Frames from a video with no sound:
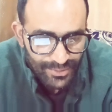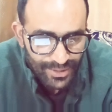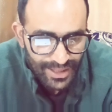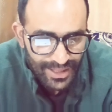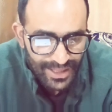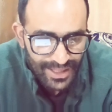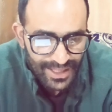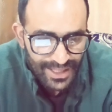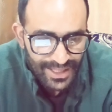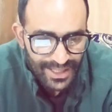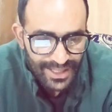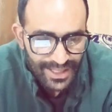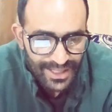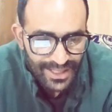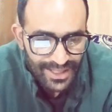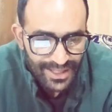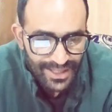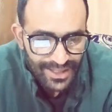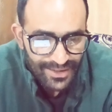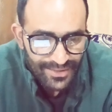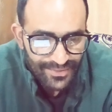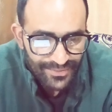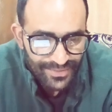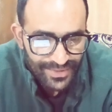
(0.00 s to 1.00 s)
है
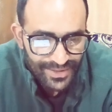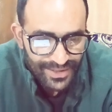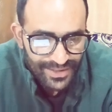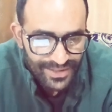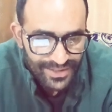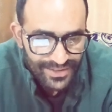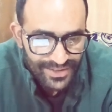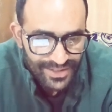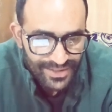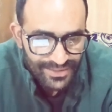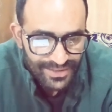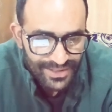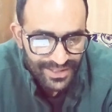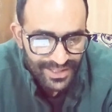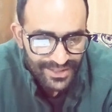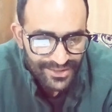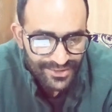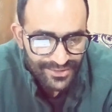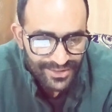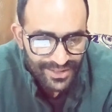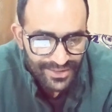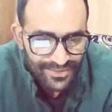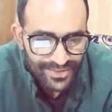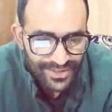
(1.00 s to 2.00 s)
फिर नीचे भी टच
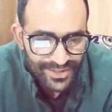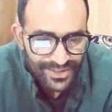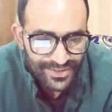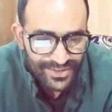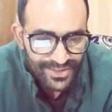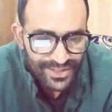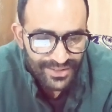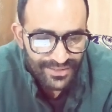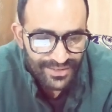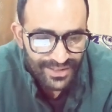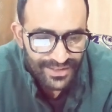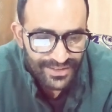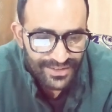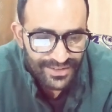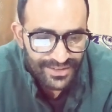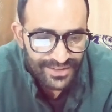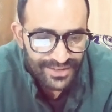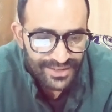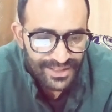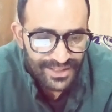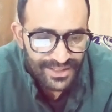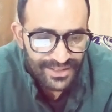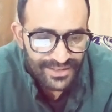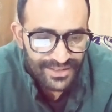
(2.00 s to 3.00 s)
हुआ है फिर इसके बाद
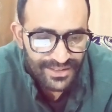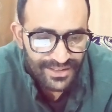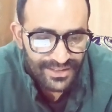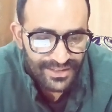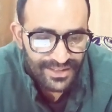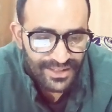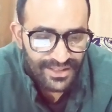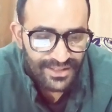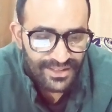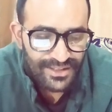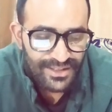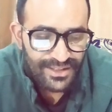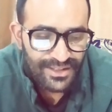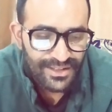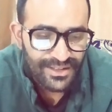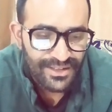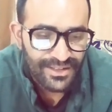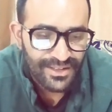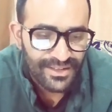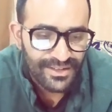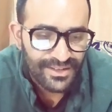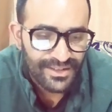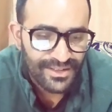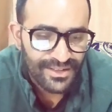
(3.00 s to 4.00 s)
देख सकते हैं ये
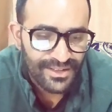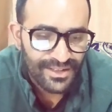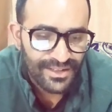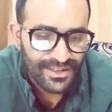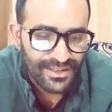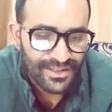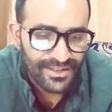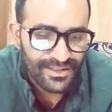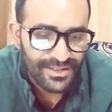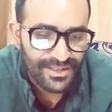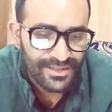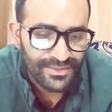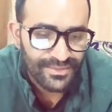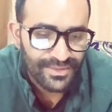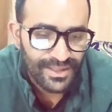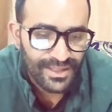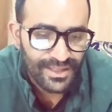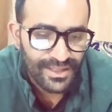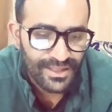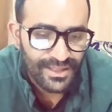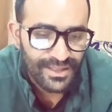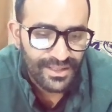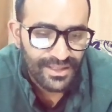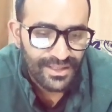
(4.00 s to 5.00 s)
कितना गज़ब
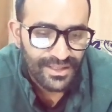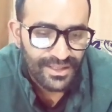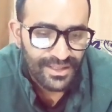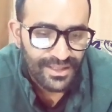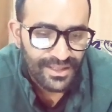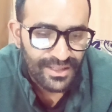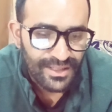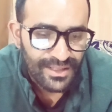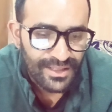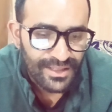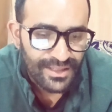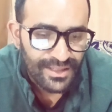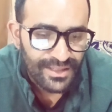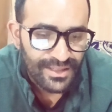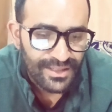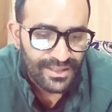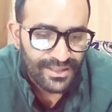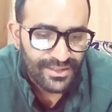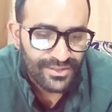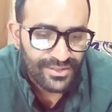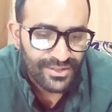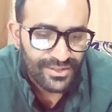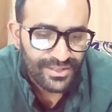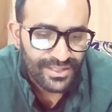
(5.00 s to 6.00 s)
है
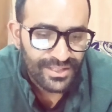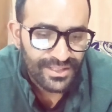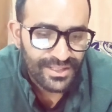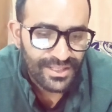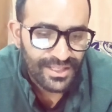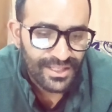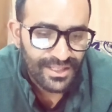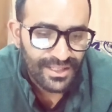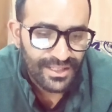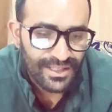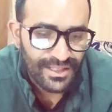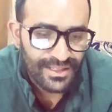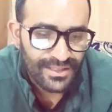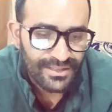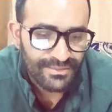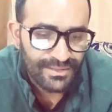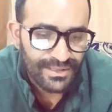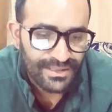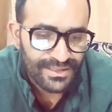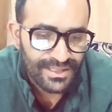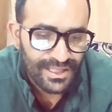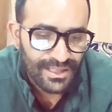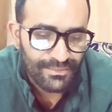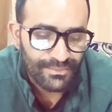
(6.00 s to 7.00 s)
117 के
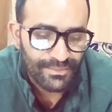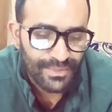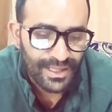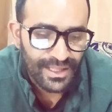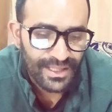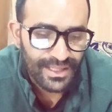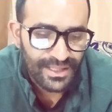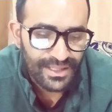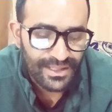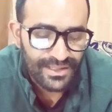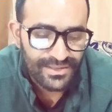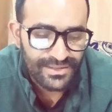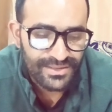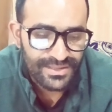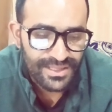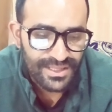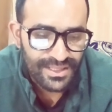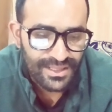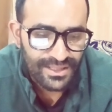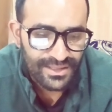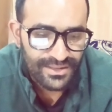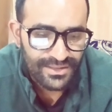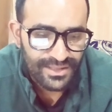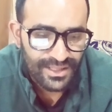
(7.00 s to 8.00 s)
आसपास आप बाई
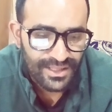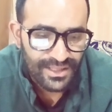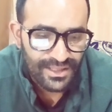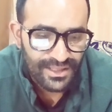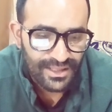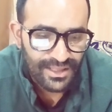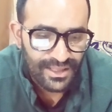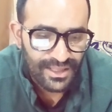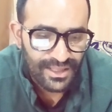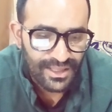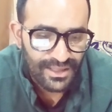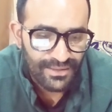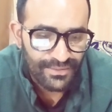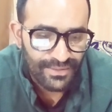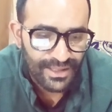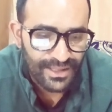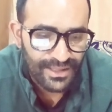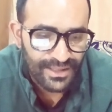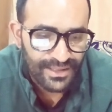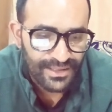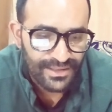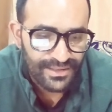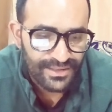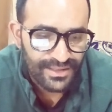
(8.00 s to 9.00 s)
कीजिए चाहे कल ही बाई
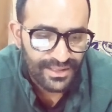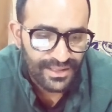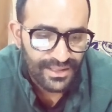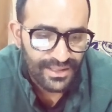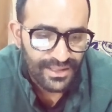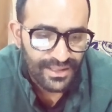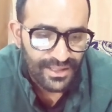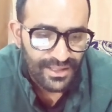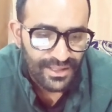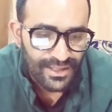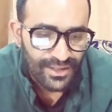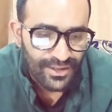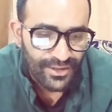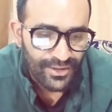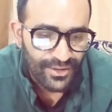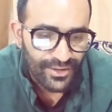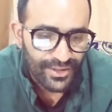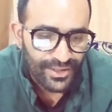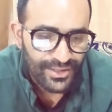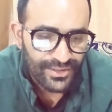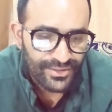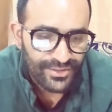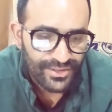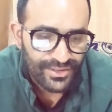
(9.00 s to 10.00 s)
कीजिए
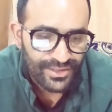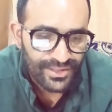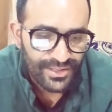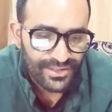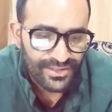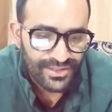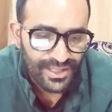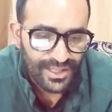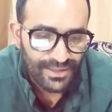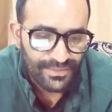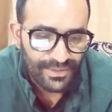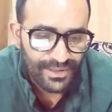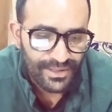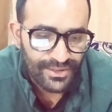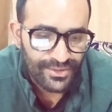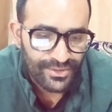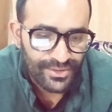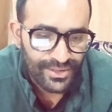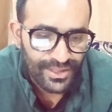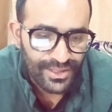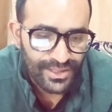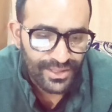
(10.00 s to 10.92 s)
और 110 आपका जो है